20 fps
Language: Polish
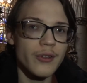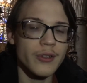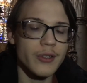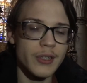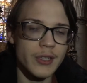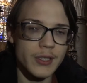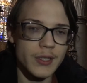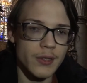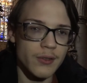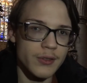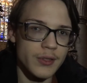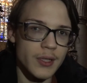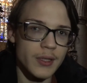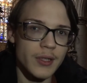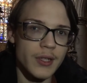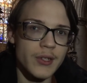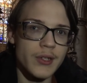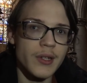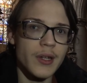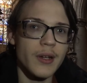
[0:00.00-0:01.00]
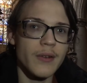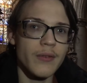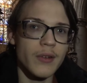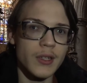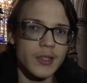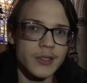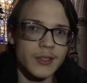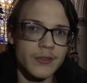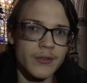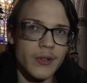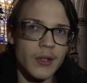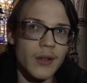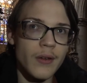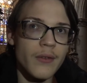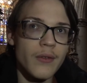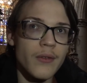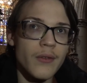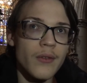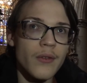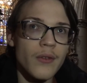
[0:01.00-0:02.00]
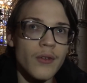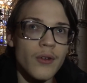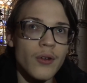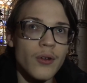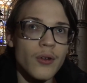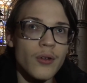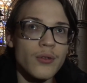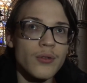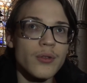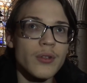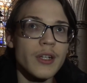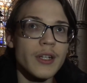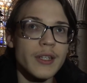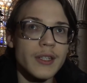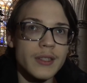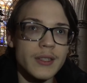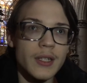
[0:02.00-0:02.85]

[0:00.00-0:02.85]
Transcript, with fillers: To jest ta ostateczna warstwa, która jest